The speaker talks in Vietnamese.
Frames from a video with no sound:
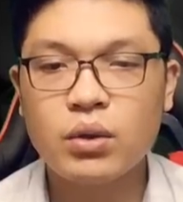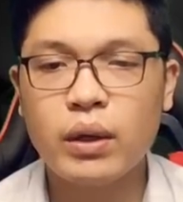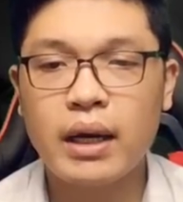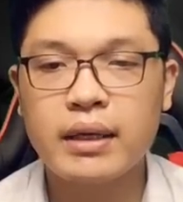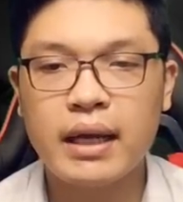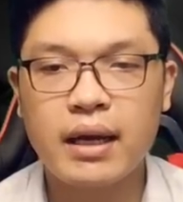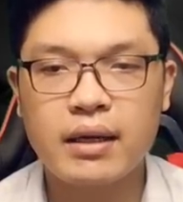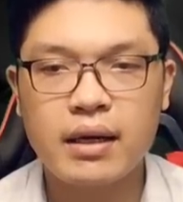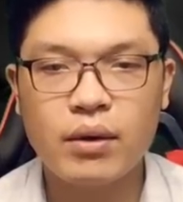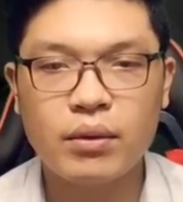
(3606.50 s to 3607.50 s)
Thôi Hằng nhẹ
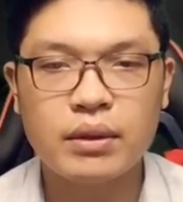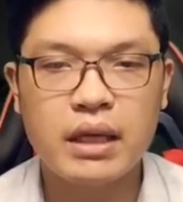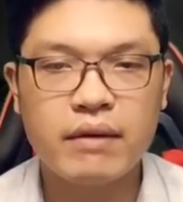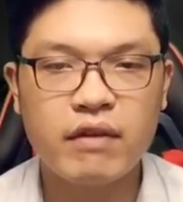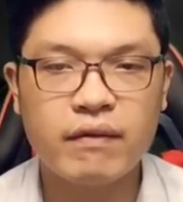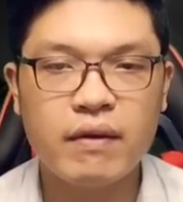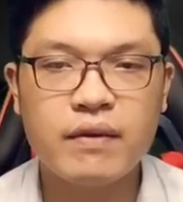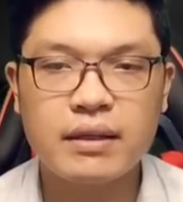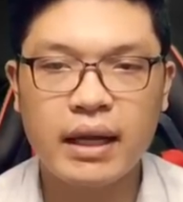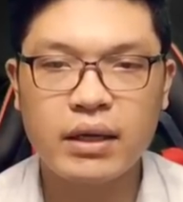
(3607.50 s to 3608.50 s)
gật đầu, nhìn về phía
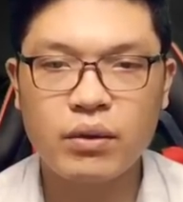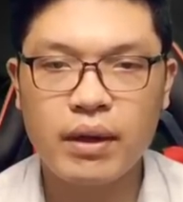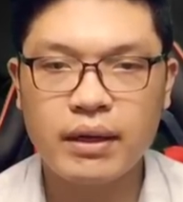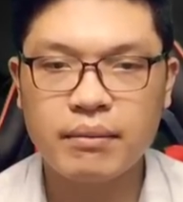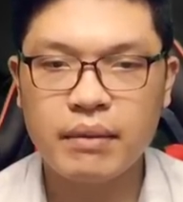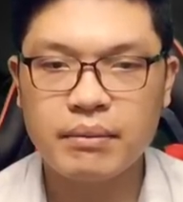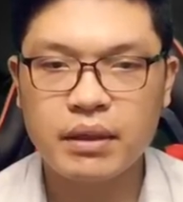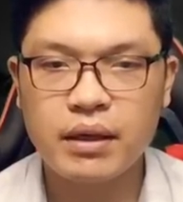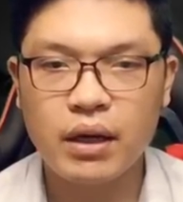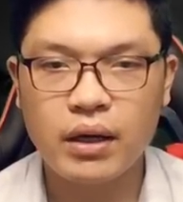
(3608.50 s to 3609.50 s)
Vương Thanh Tuyền mỉm
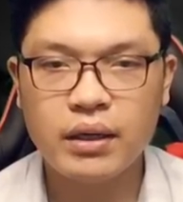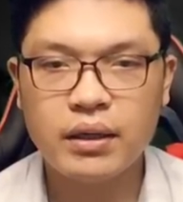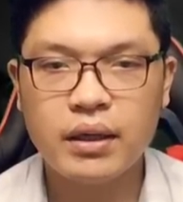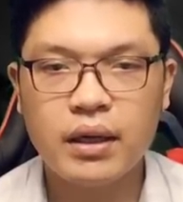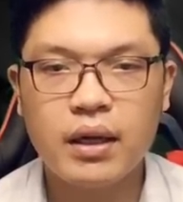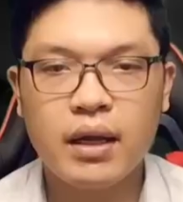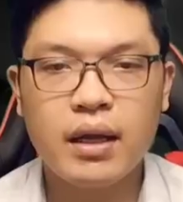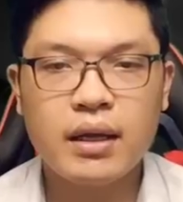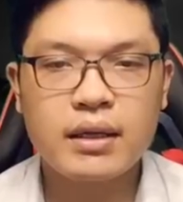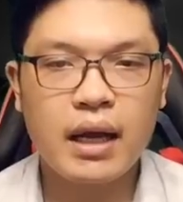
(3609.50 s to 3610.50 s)
cười nói:
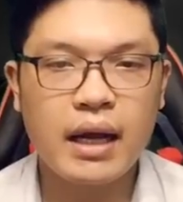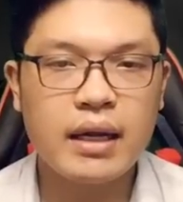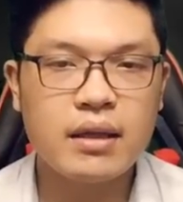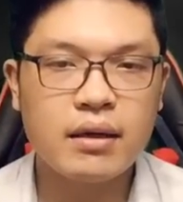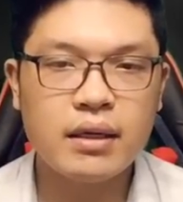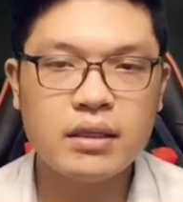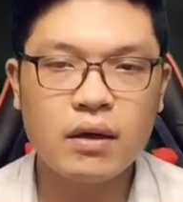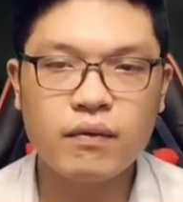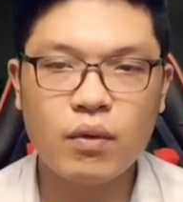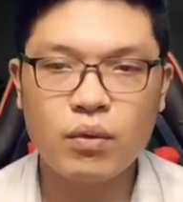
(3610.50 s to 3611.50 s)
Các bạn đi tới
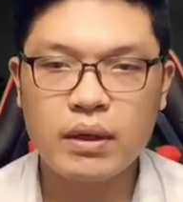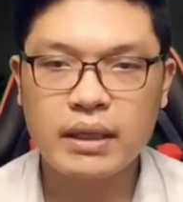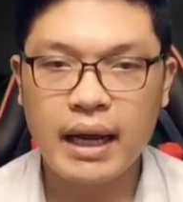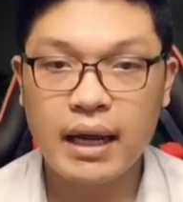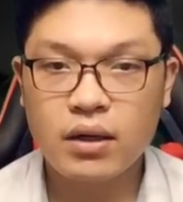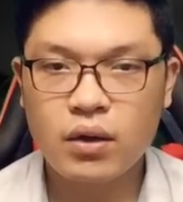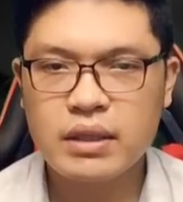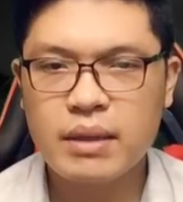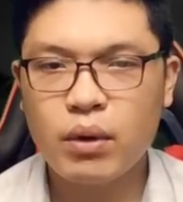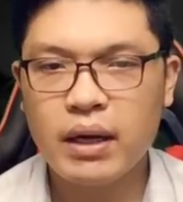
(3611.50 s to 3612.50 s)
trong phủ của ta, có
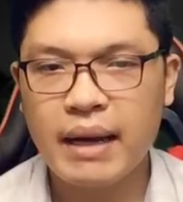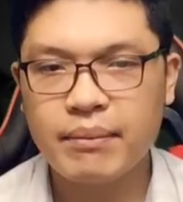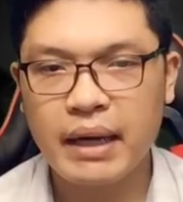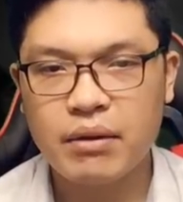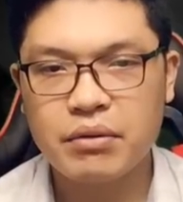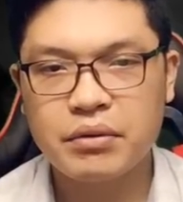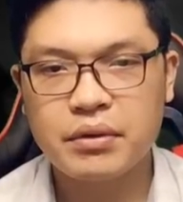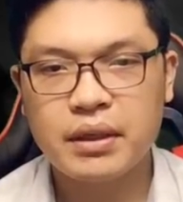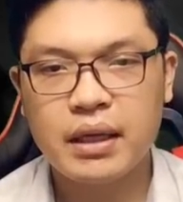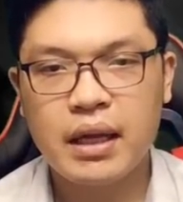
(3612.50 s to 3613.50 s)
gì muốn làm nào?
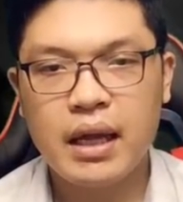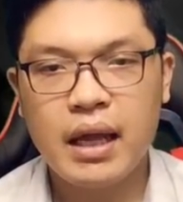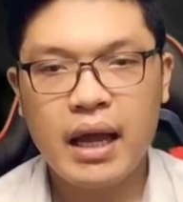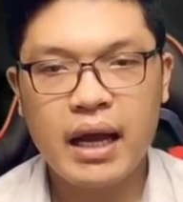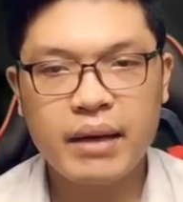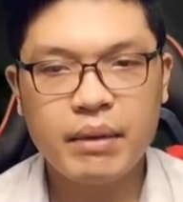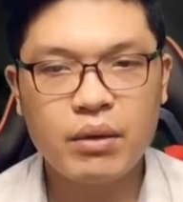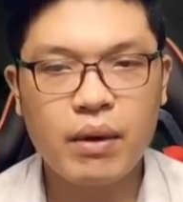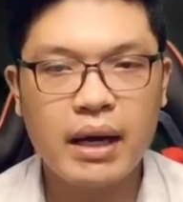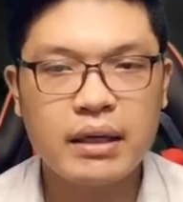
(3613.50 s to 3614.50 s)
Ánh
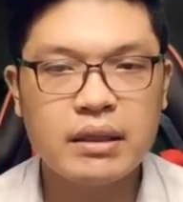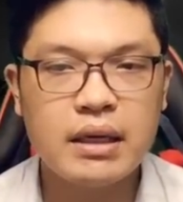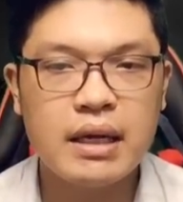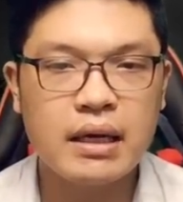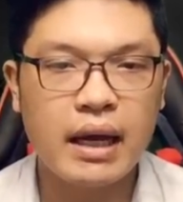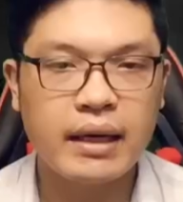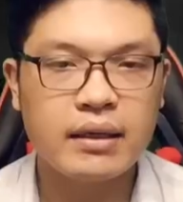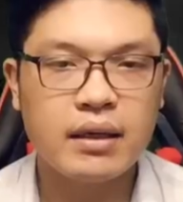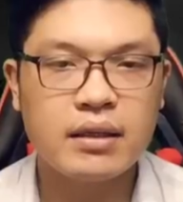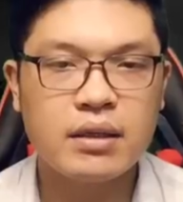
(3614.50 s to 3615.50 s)
mắt của hắn rất hiền lành,
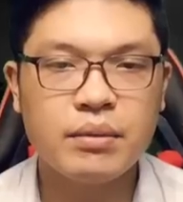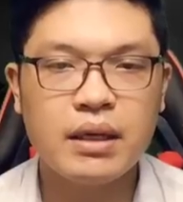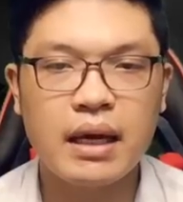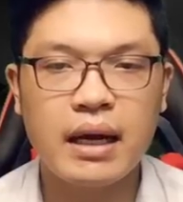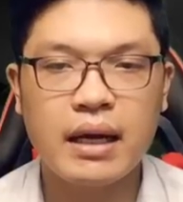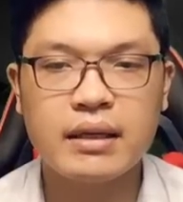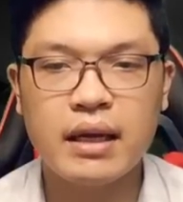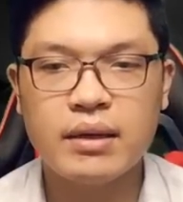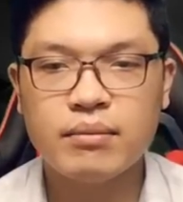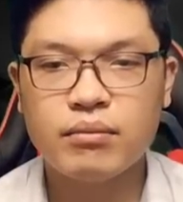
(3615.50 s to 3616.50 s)
giống như là đang
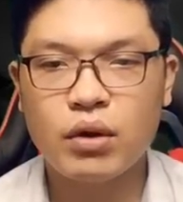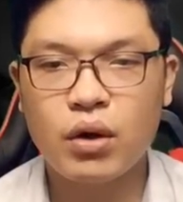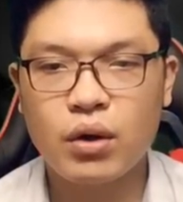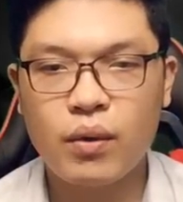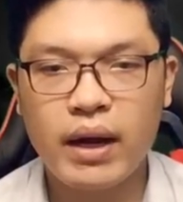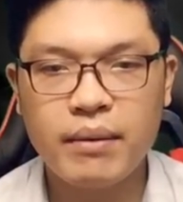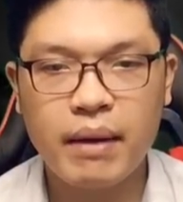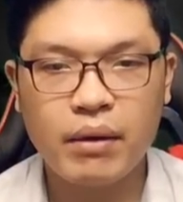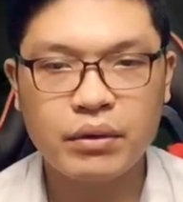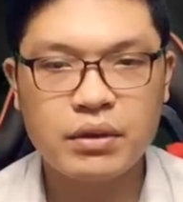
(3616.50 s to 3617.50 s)
nhìn một con quái
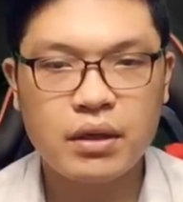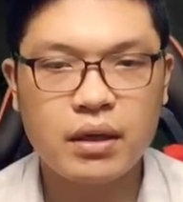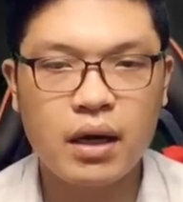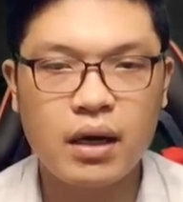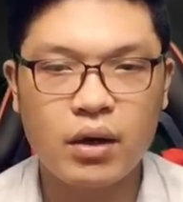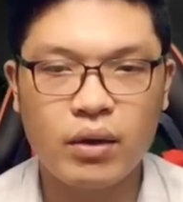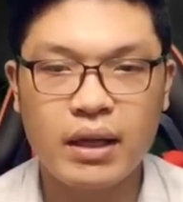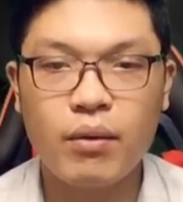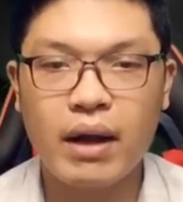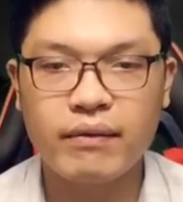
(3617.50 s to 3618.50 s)
bảo dương ở
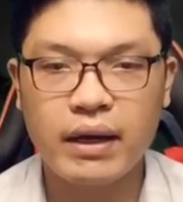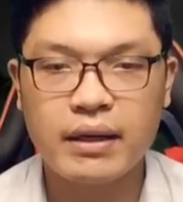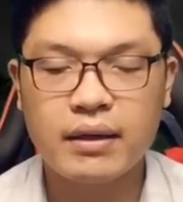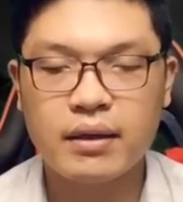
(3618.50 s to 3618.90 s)
ngõ ngoại vậy.